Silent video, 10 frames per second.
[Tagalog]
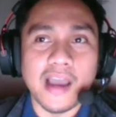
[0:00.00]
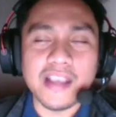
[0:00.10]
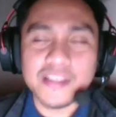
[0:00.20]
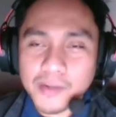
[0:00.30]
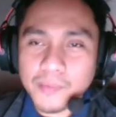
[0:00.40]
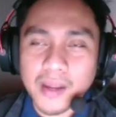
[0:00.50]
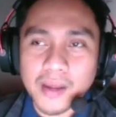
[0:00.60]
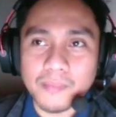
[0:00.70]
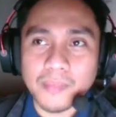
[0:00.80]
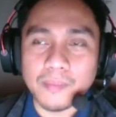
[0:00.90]
ay sir,
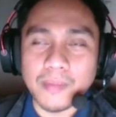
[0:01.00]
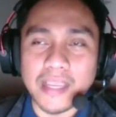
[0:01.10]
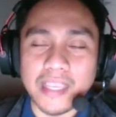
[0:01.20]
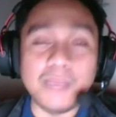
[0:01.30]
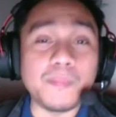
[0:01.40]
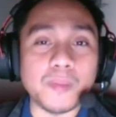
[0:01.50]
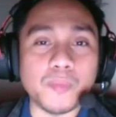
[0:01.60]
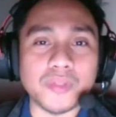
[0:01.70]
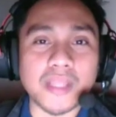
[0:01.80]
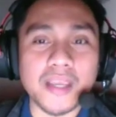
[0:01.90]
uh, maiipit
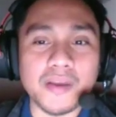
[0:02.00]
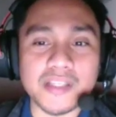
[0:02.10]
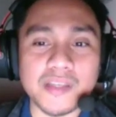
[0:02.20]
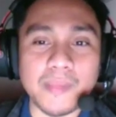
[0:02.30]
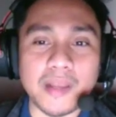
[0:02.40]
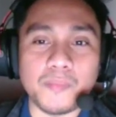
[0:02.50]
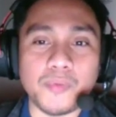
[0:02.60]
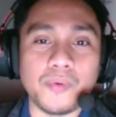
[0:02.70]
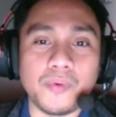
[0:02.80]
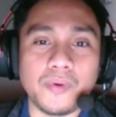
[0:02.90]
po tayo kasi meron
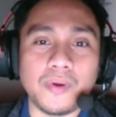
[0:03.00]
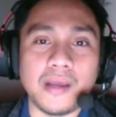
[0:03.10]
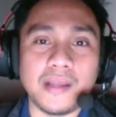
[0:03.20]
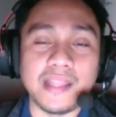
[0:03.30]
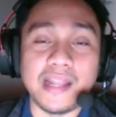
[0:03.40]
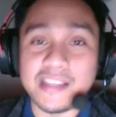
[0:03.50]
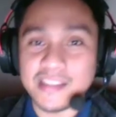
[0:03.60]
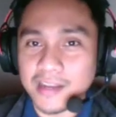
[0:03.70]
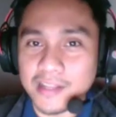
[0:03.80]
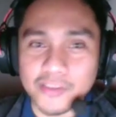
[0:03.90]
pong uh, delay
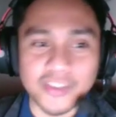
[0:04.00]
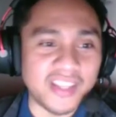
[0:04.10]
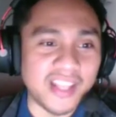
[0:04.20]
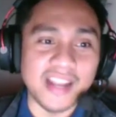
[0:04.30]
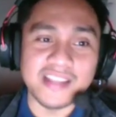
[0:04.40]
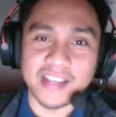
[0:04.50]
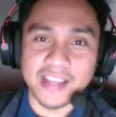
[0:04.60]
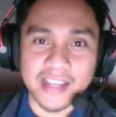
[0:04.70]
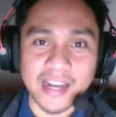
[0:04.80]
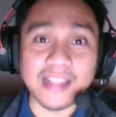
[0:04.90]
sa ganito, delay sa
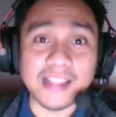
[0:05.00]
ganyan.